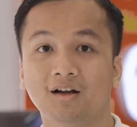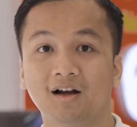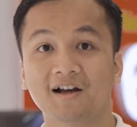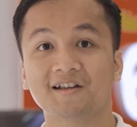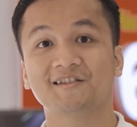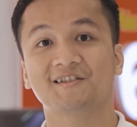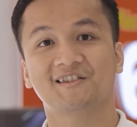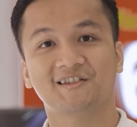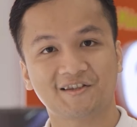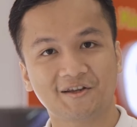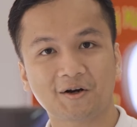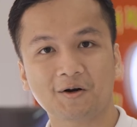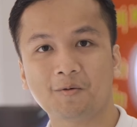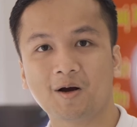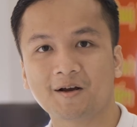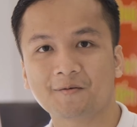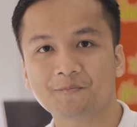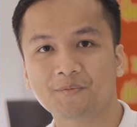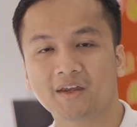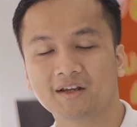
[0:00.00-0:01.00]
Hey, xin chào các
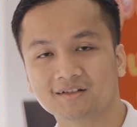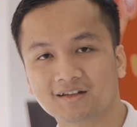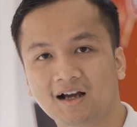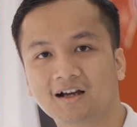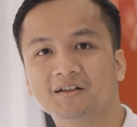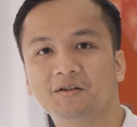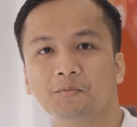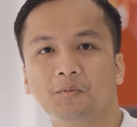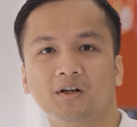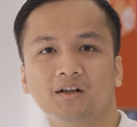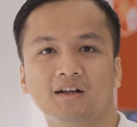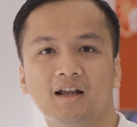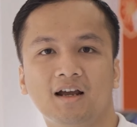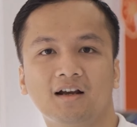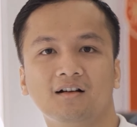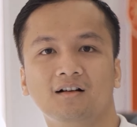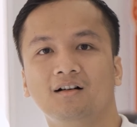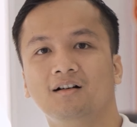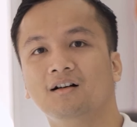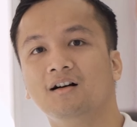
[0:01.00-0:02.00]
bạn, hiện tại thì mình
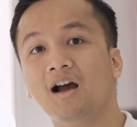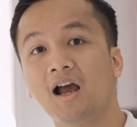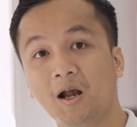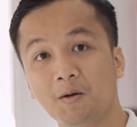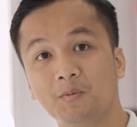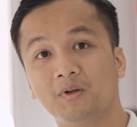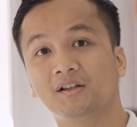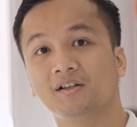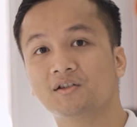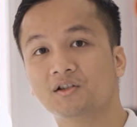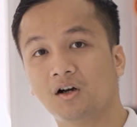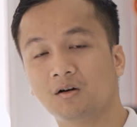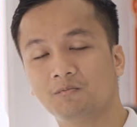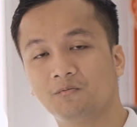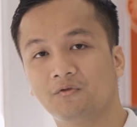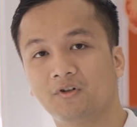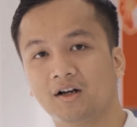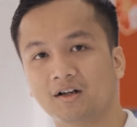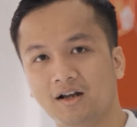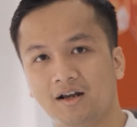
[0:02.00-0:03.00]
đang ở ép pê tê Shop
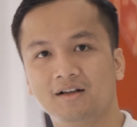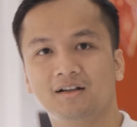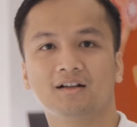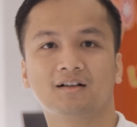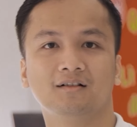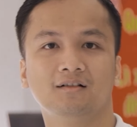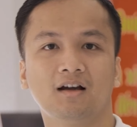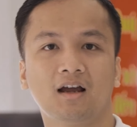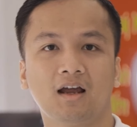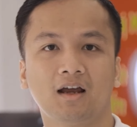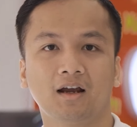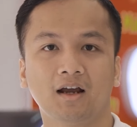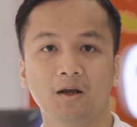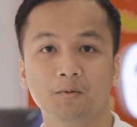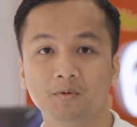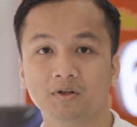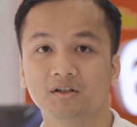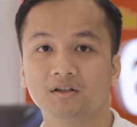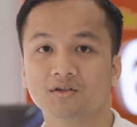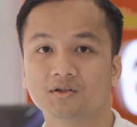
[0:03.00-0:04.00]
và ở đây là cửa hàng
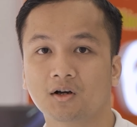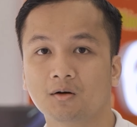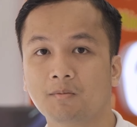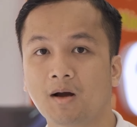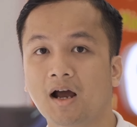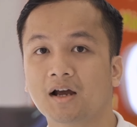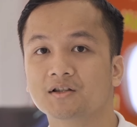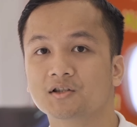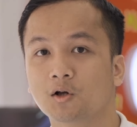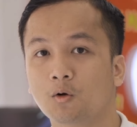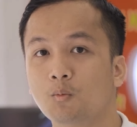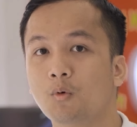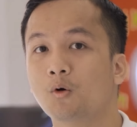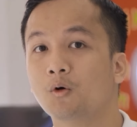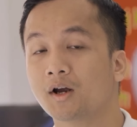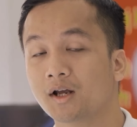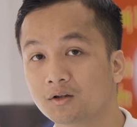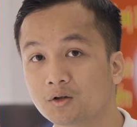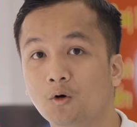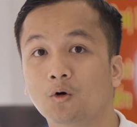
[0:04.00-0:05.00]
ép pê tê Shop hai sáu
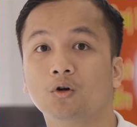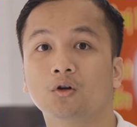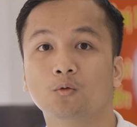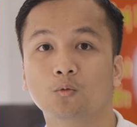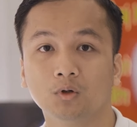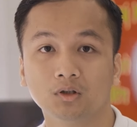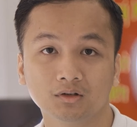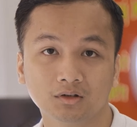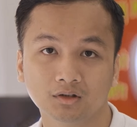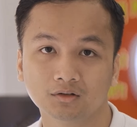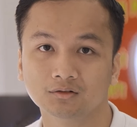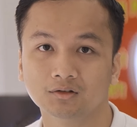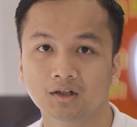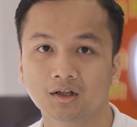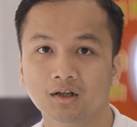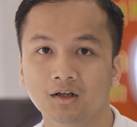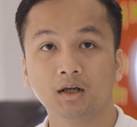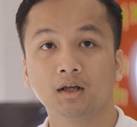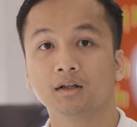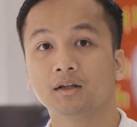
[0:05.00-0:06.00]
một Khánh Hội, quận tư.
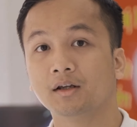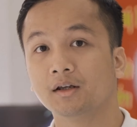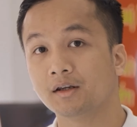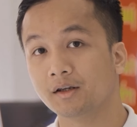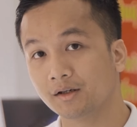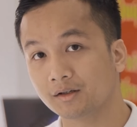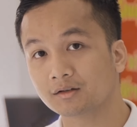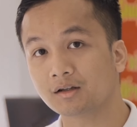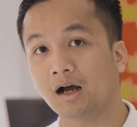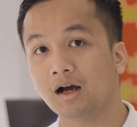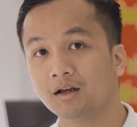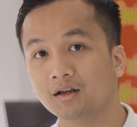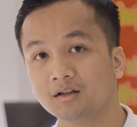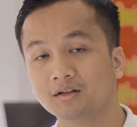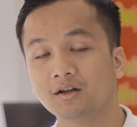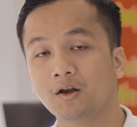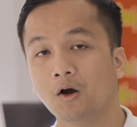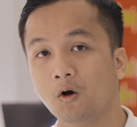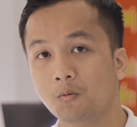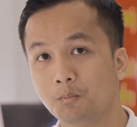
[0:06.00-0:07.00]
Thì hiện tại
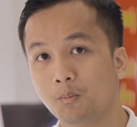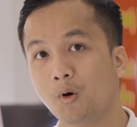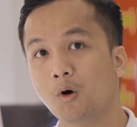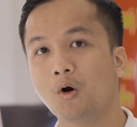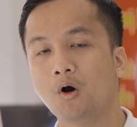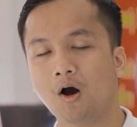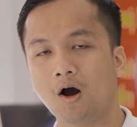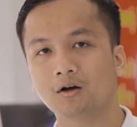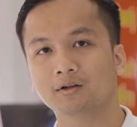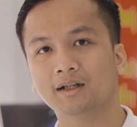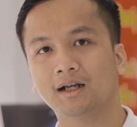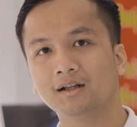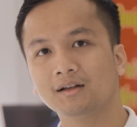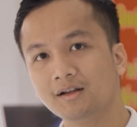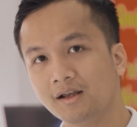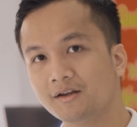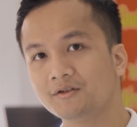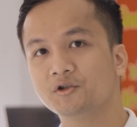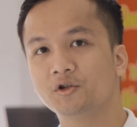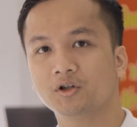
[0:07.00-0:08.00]
thì Oppo họ đã
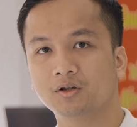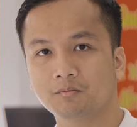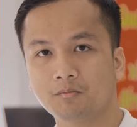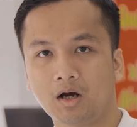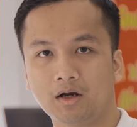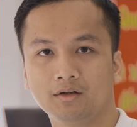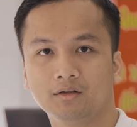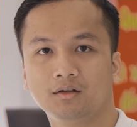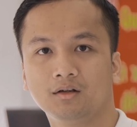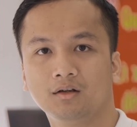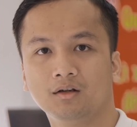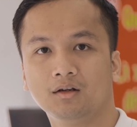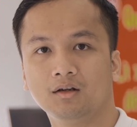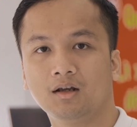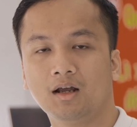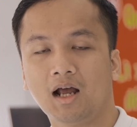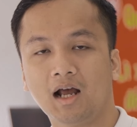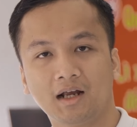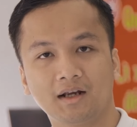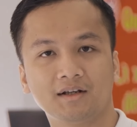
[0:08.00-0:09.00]
lên trưng bày
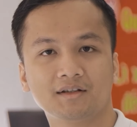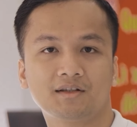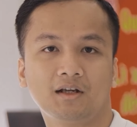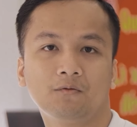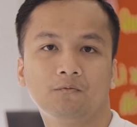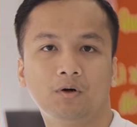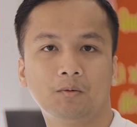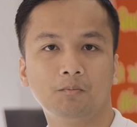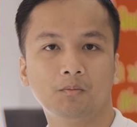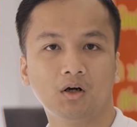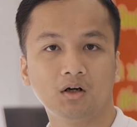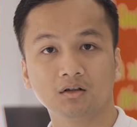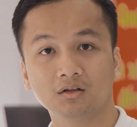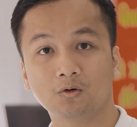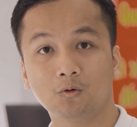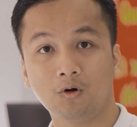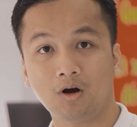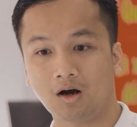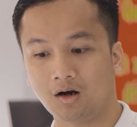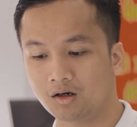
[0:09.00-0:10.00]
hai cái sản phẩm mới
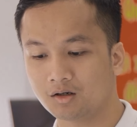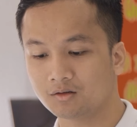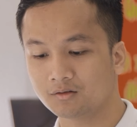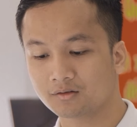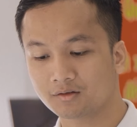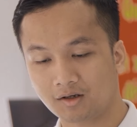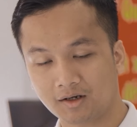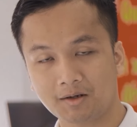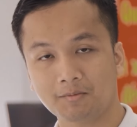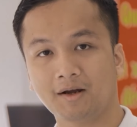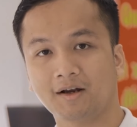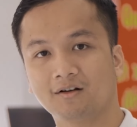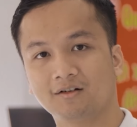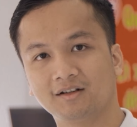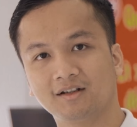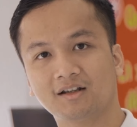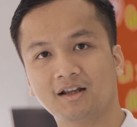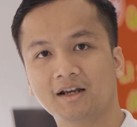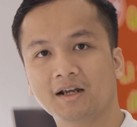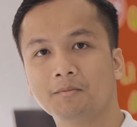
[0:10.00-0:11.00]
của họ và các bạn có
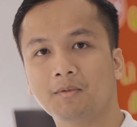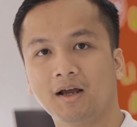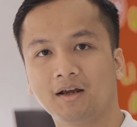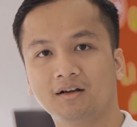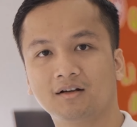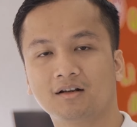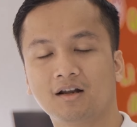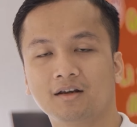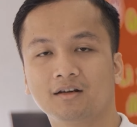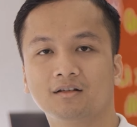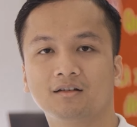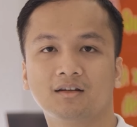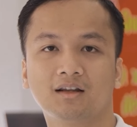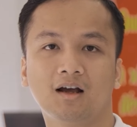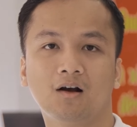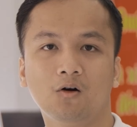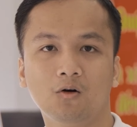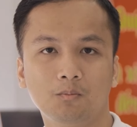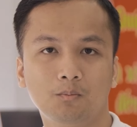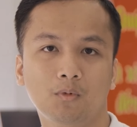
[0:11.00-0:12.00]
thể thấy cái bảng ở đây
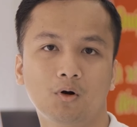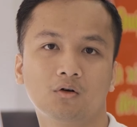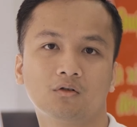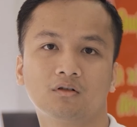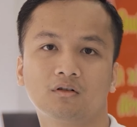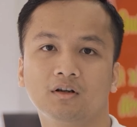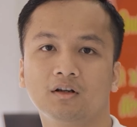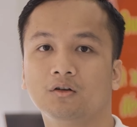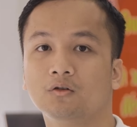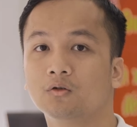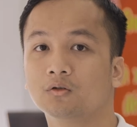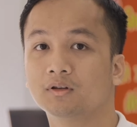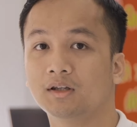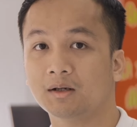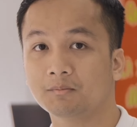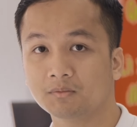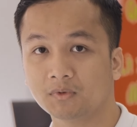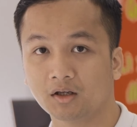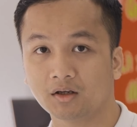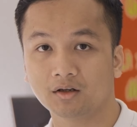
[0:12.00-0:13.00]
là Oppo Reno
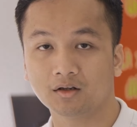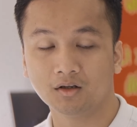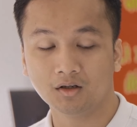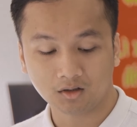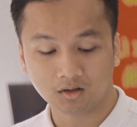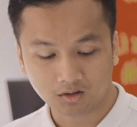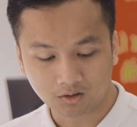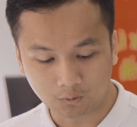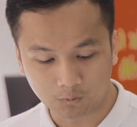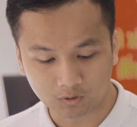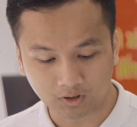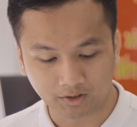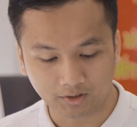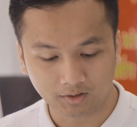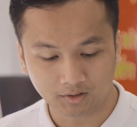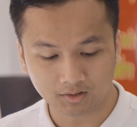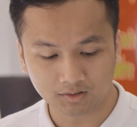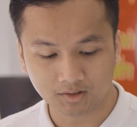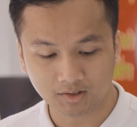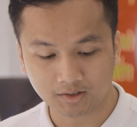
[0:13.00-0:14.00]
tám T. Cụ
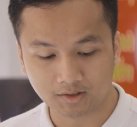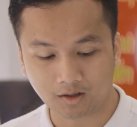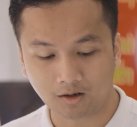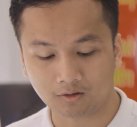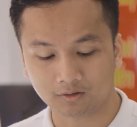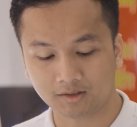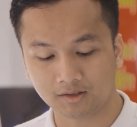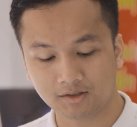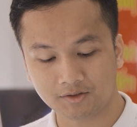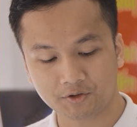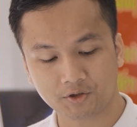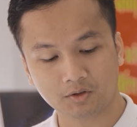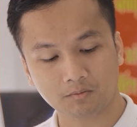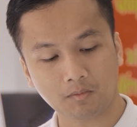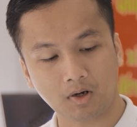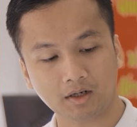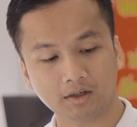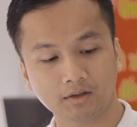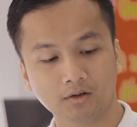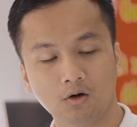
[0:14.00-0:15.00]
thể thì họ đã lên
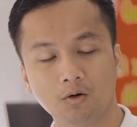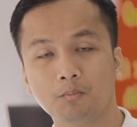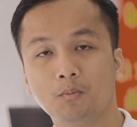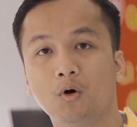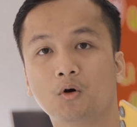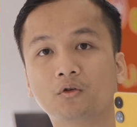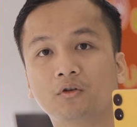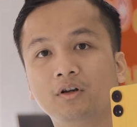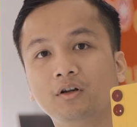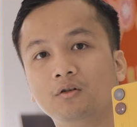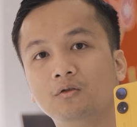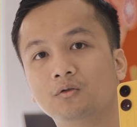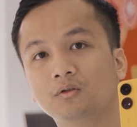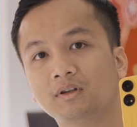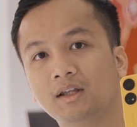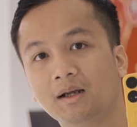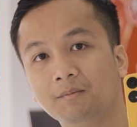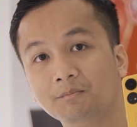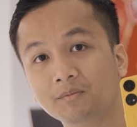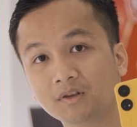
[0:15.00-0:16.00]
trưng bày Oppo Reno
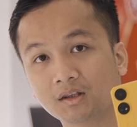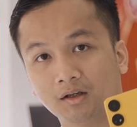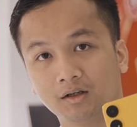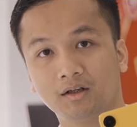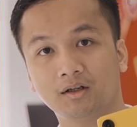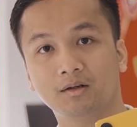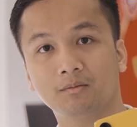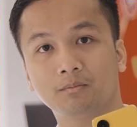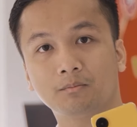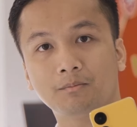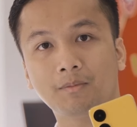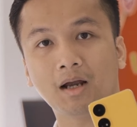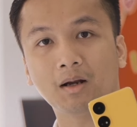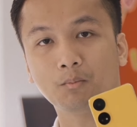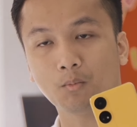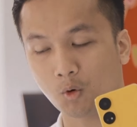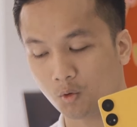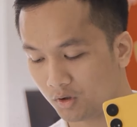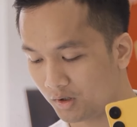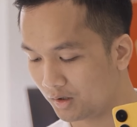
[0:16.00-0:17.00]
tám T bản
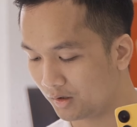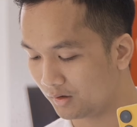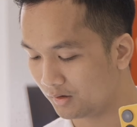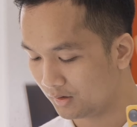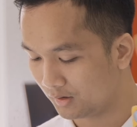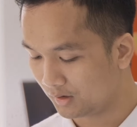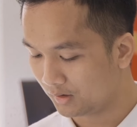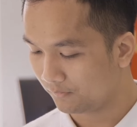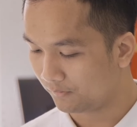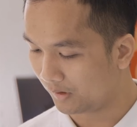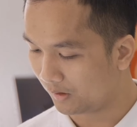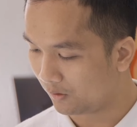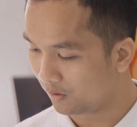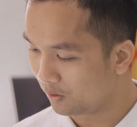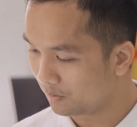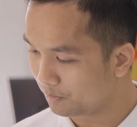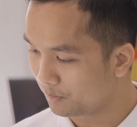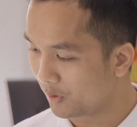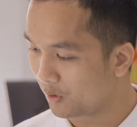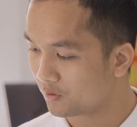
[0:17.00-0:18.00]
bốn G và
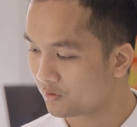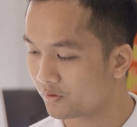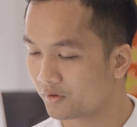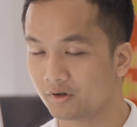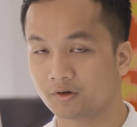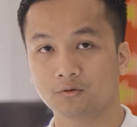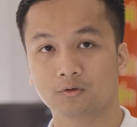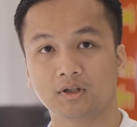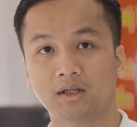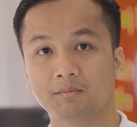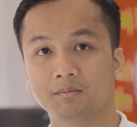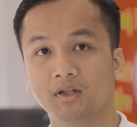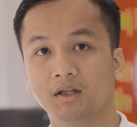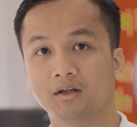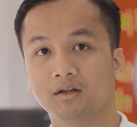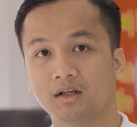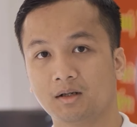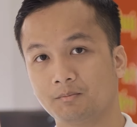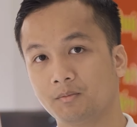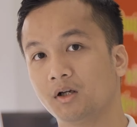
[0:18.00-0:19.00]
Oppo Reno tám T
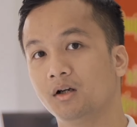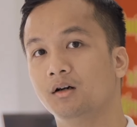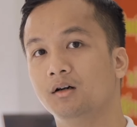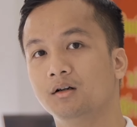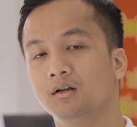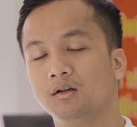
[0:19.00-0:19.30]
năm G